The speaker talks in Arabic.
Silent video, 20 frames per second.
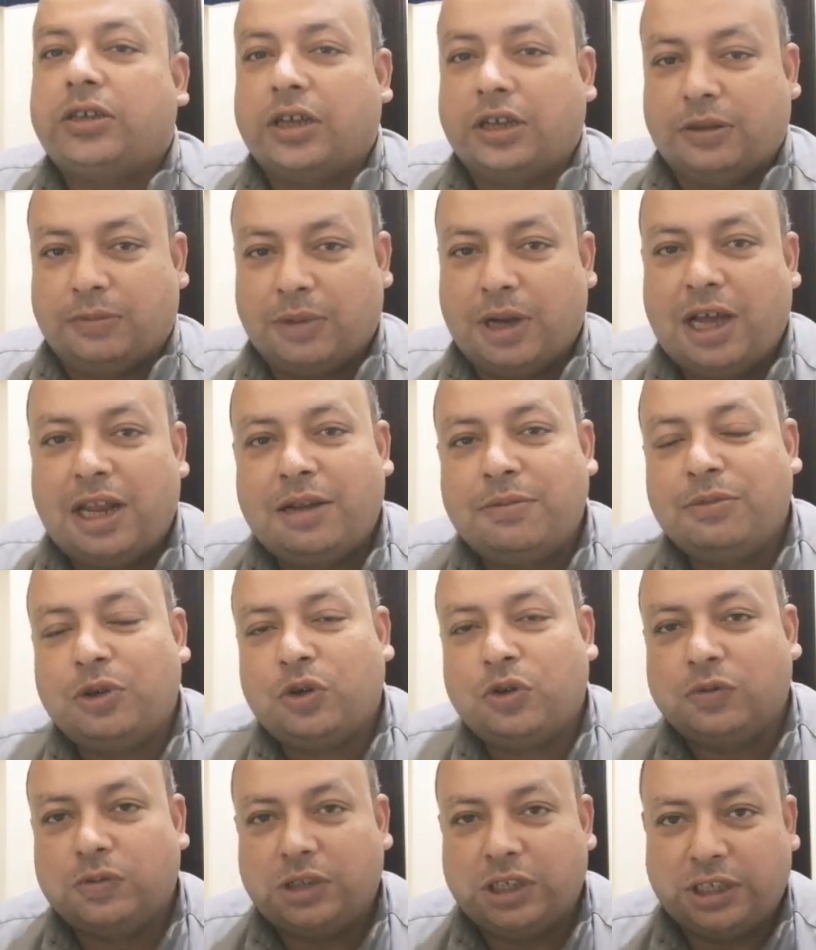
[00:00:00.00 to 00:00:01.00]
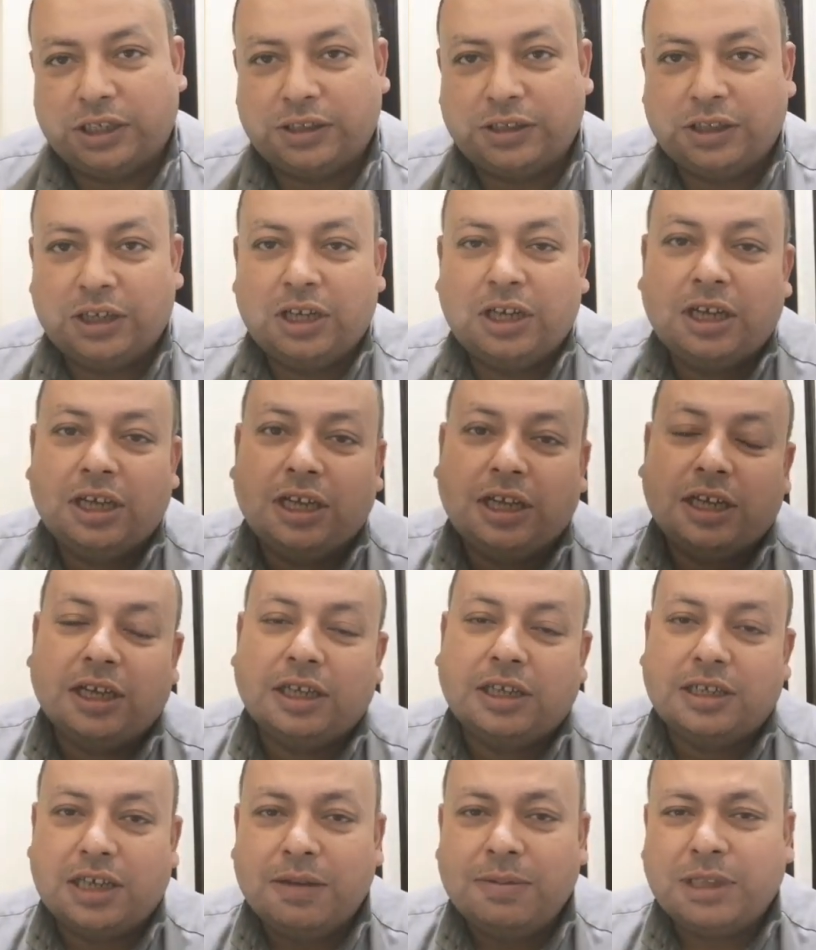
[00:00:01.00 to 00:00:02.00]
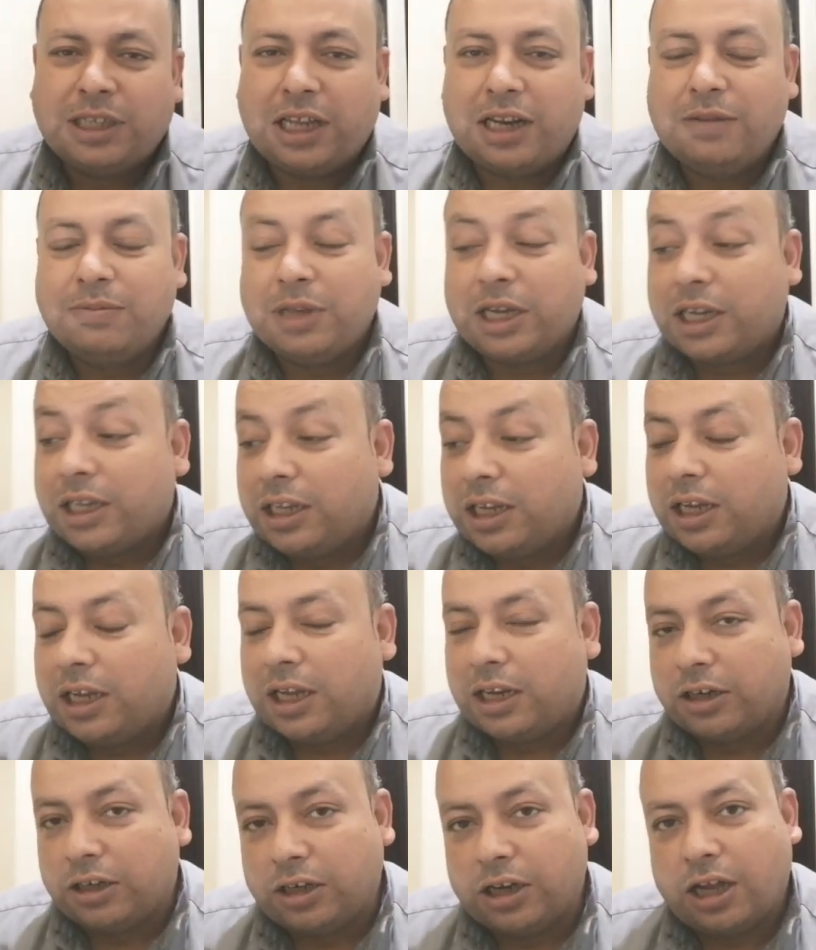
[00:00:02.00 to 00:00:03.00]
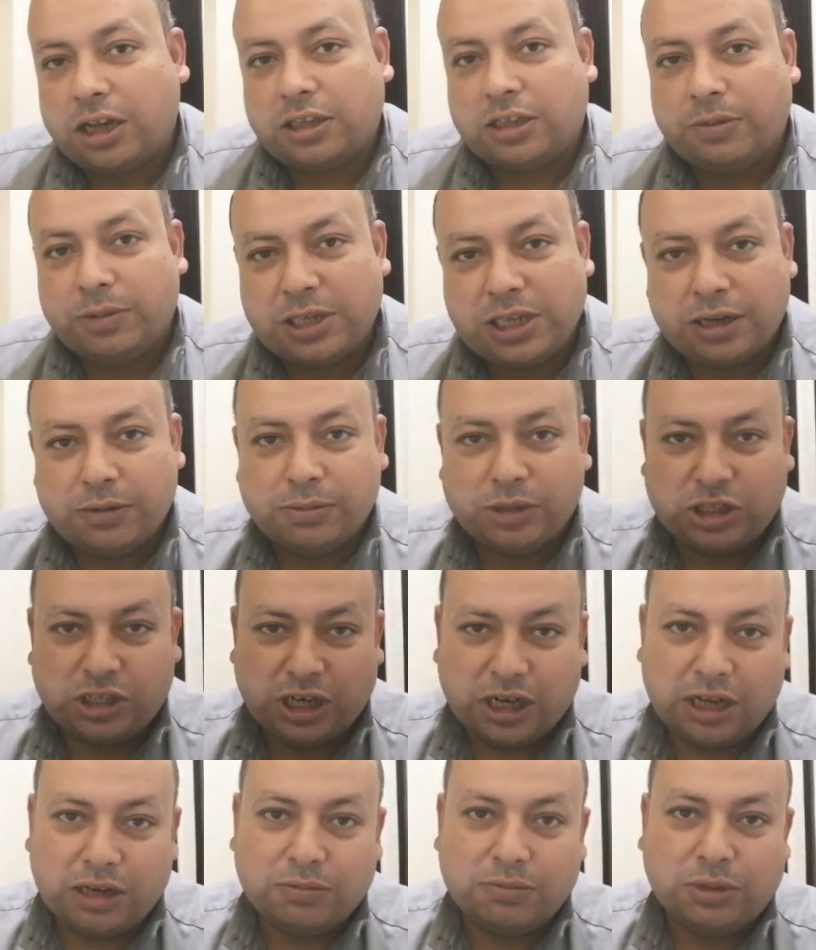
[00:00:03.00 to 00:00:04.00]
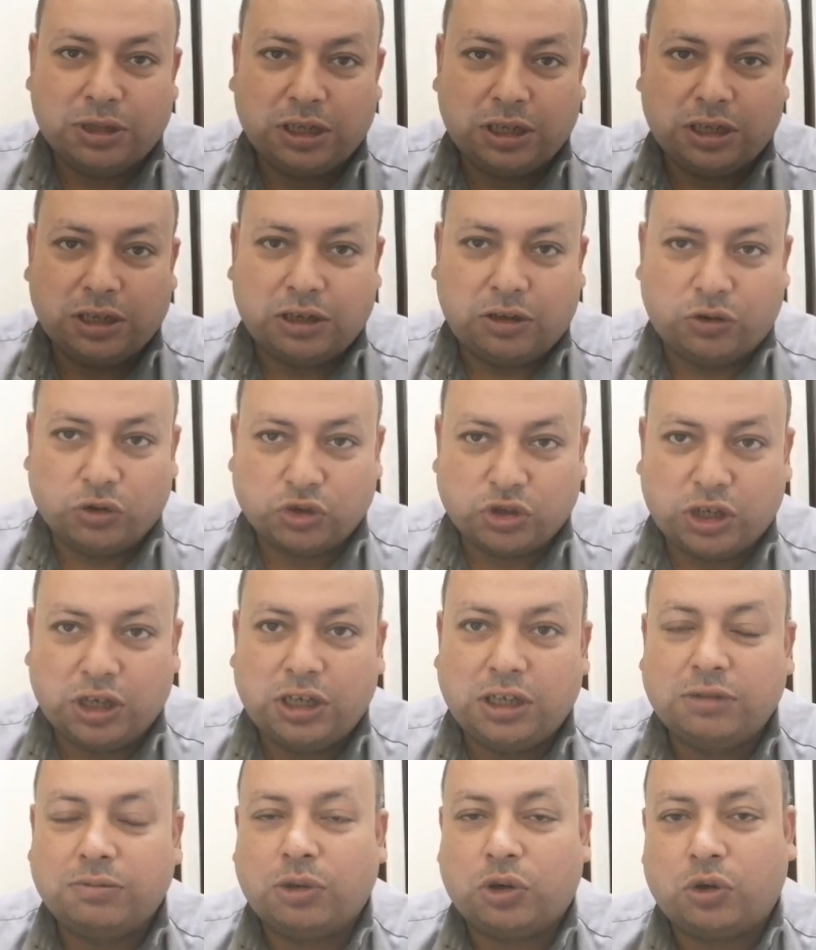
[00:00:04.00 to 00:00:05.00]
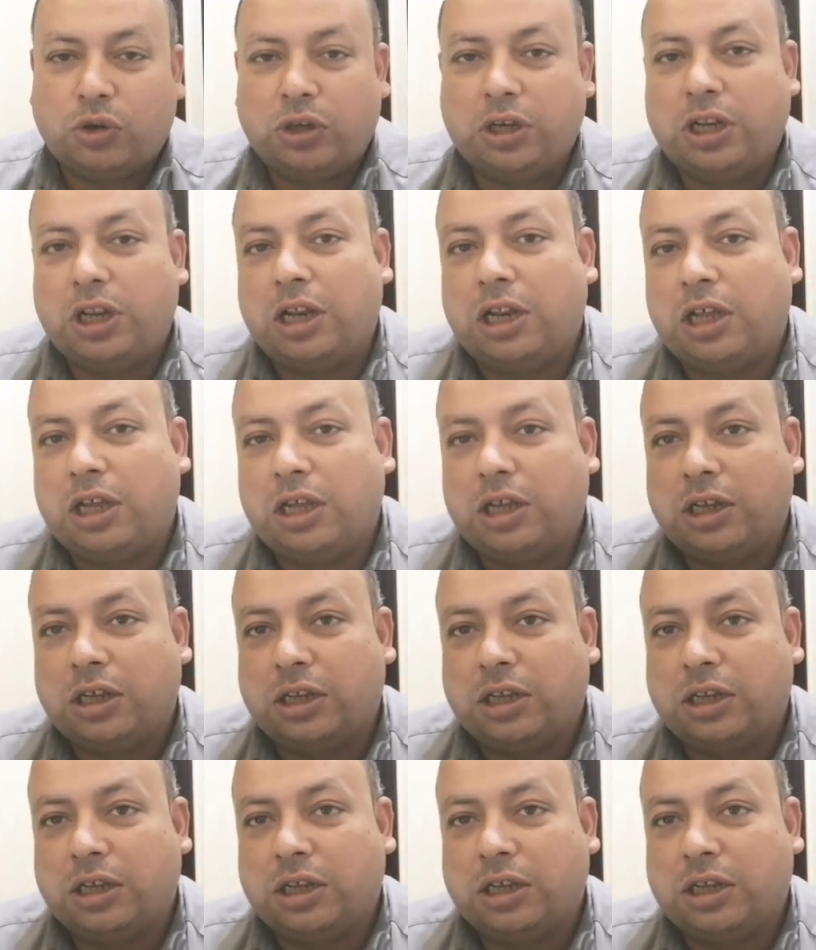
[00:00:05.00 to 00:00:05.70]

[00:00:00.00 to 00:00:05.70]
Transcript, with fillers: طيب اهلا بكم تاني زي ما اتكلمنا كده أنا النهارده مثلًا بشتغل بالحصان، بروح لل